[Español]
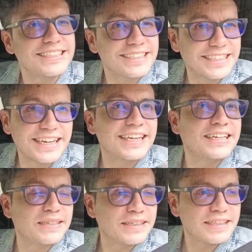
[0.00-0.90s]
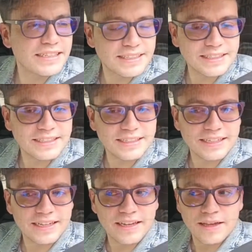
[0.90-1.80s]
Oye, ¿no regresarías a las
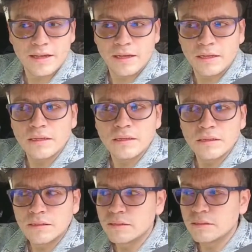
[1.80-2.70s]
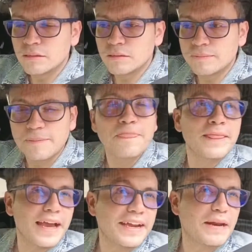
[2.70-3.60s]
estrellas ahora que ya ves que...
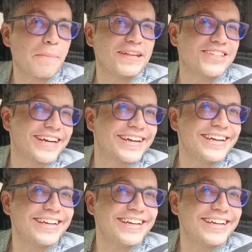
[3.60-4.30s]
¿Hay repechaje?